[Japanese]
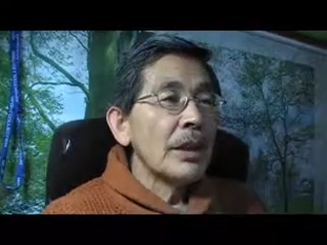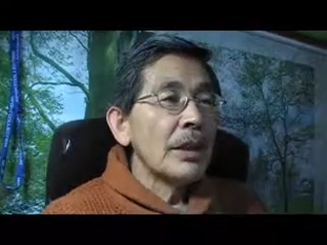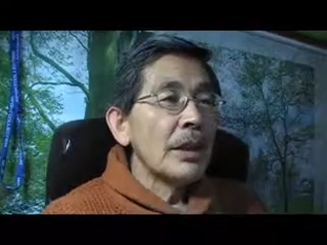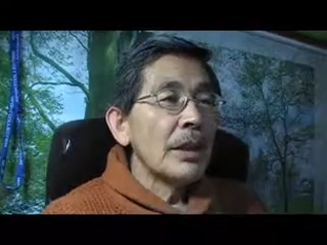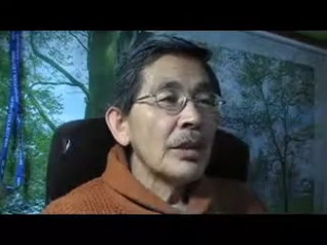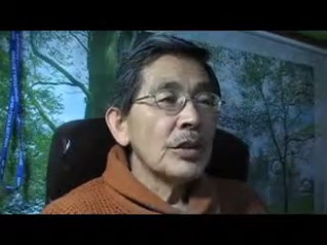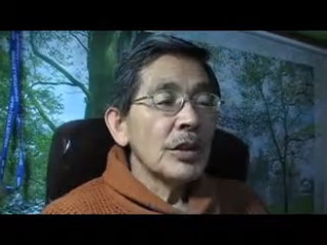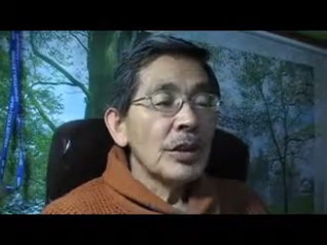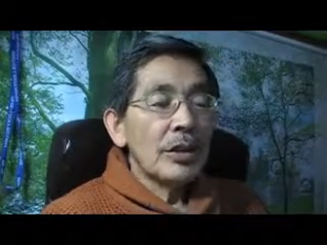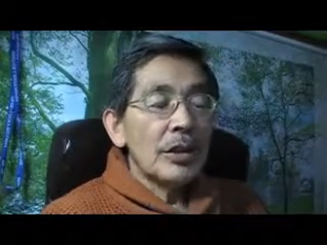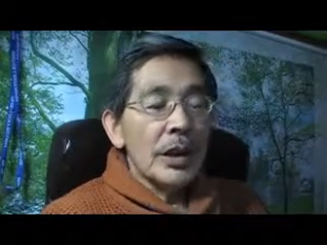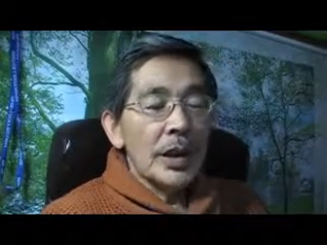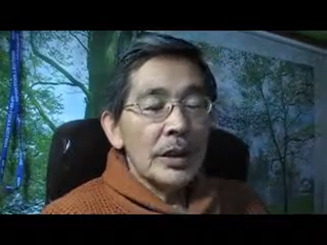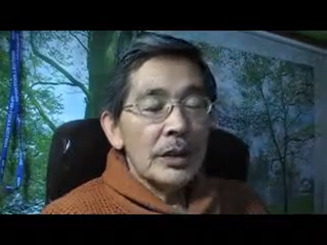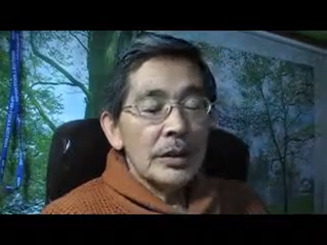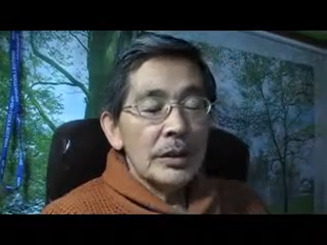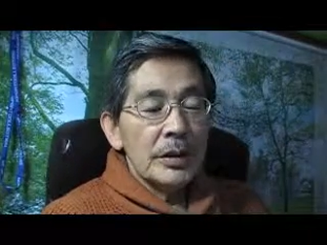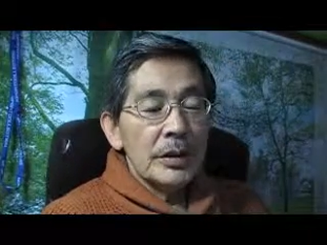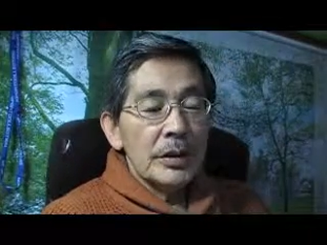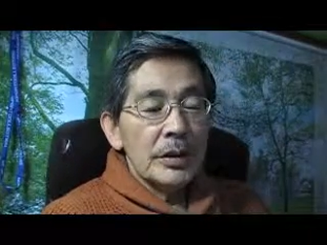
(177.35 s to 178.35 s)
でそれ
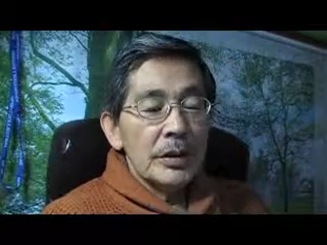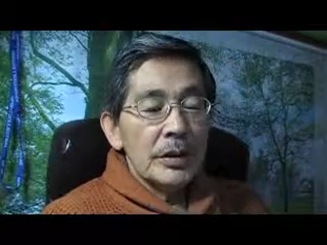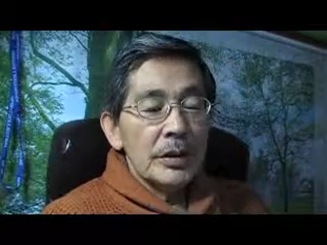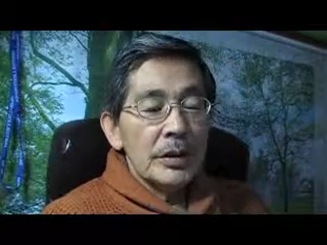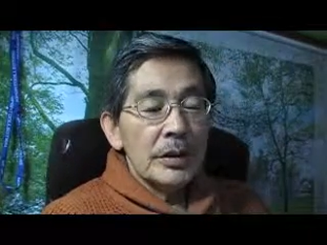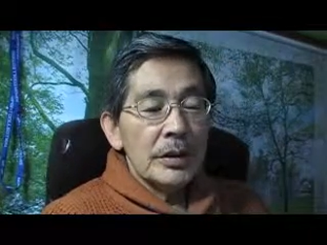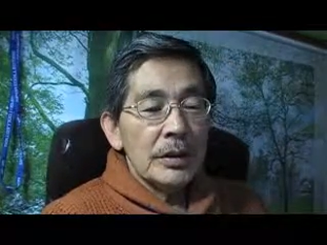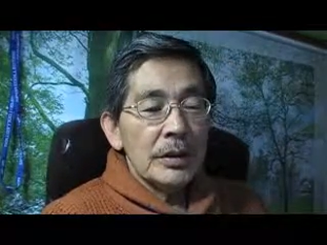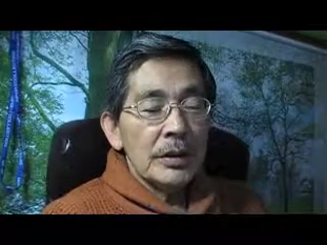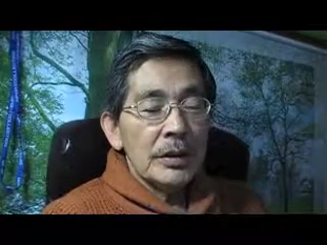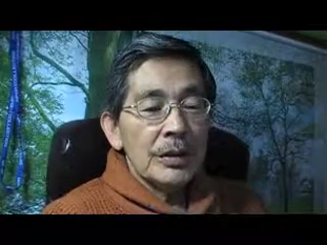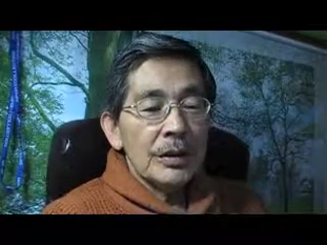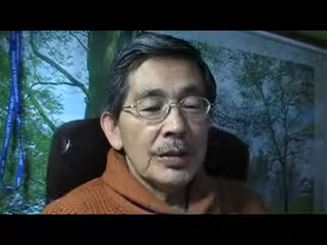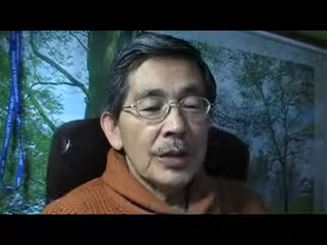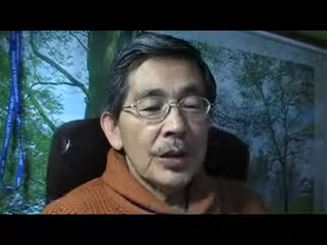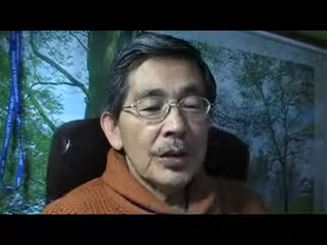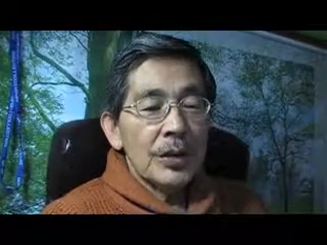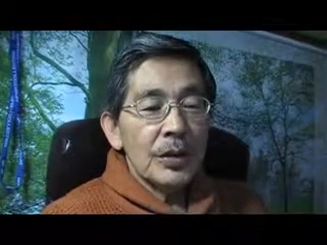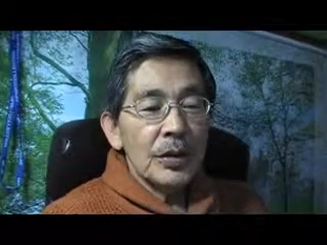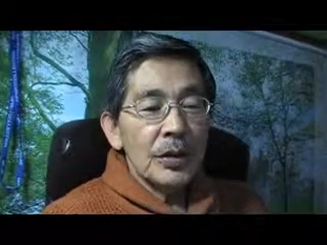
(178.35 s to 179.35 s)
はあの
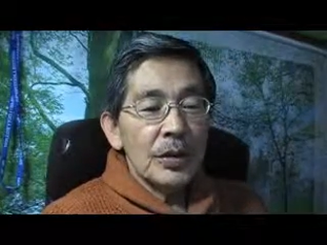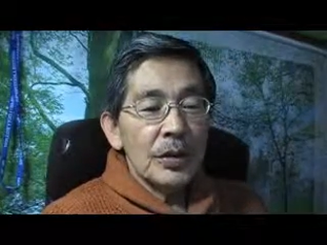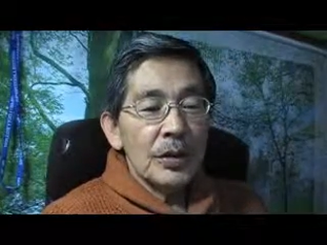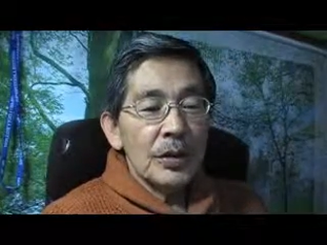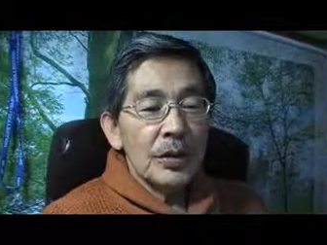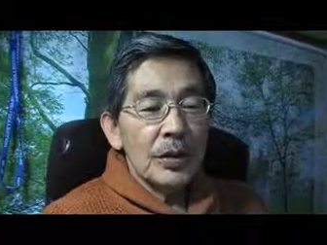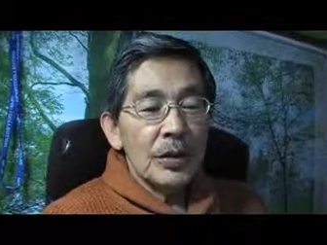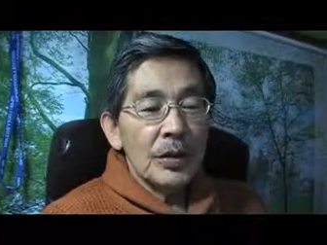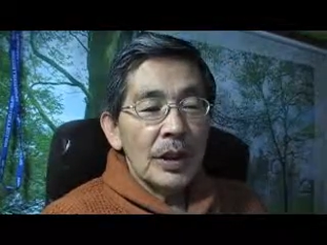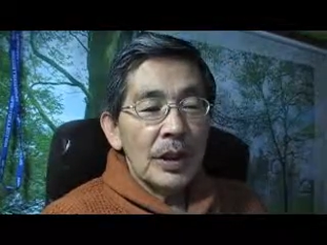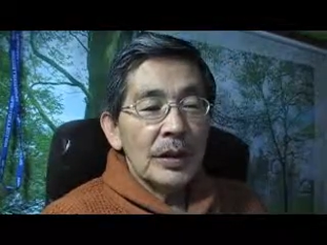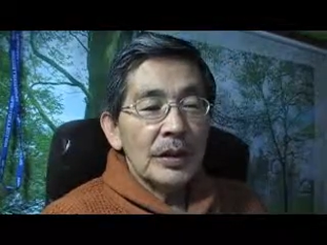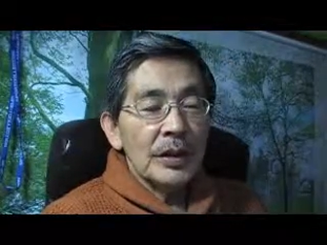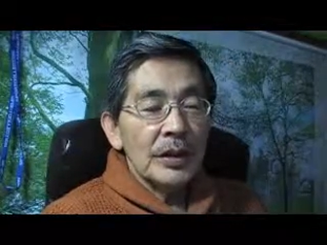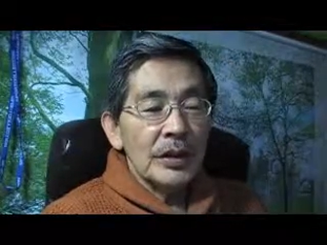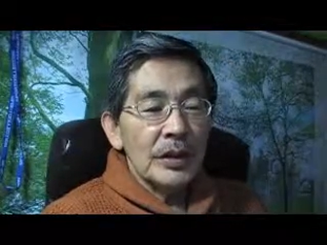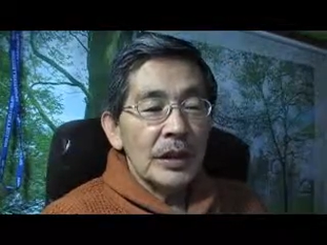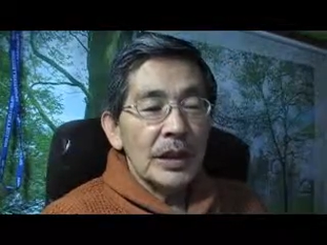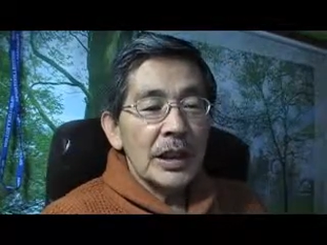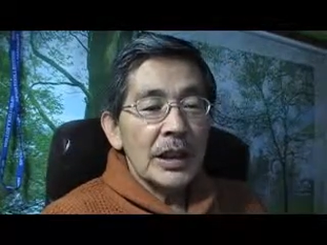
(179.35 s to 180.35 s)
フロイトが
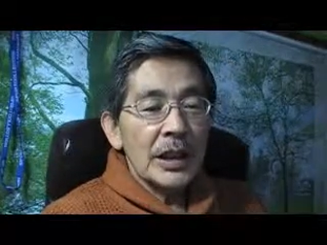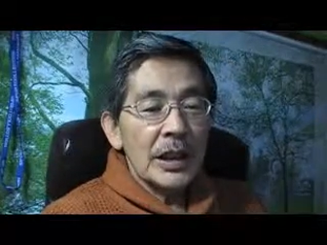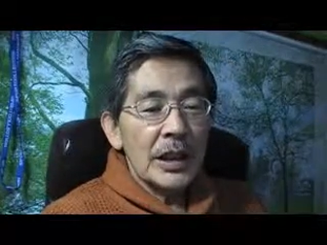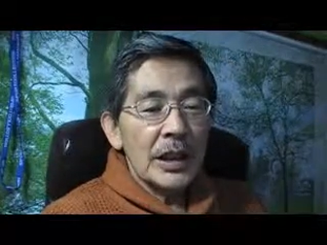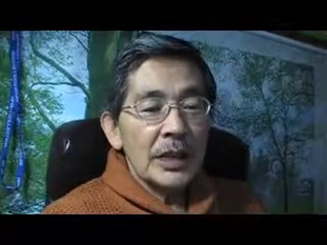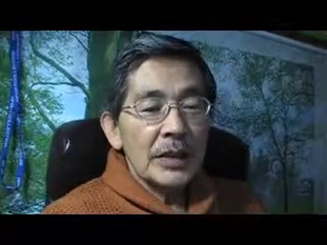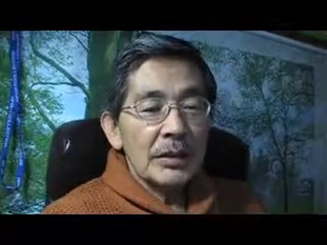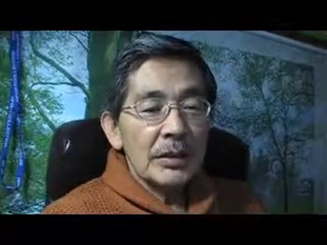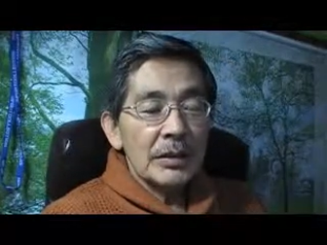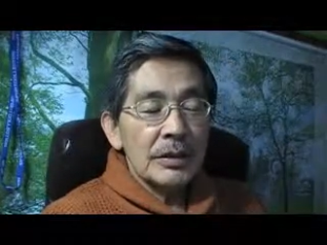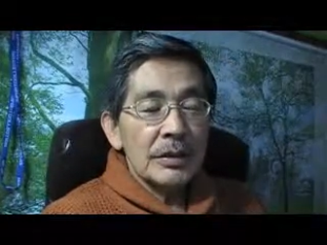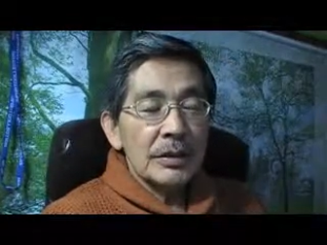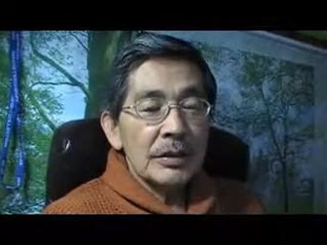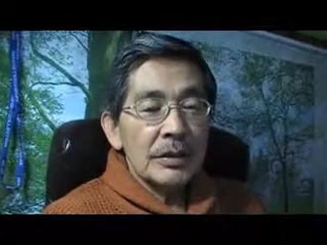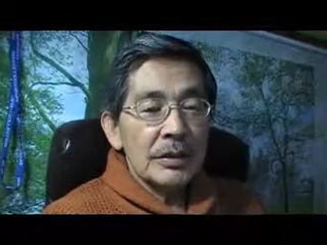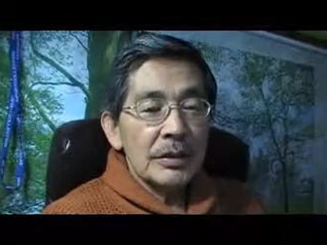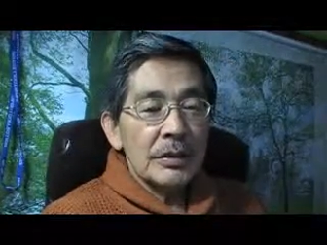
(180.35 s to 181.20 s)
ですねあの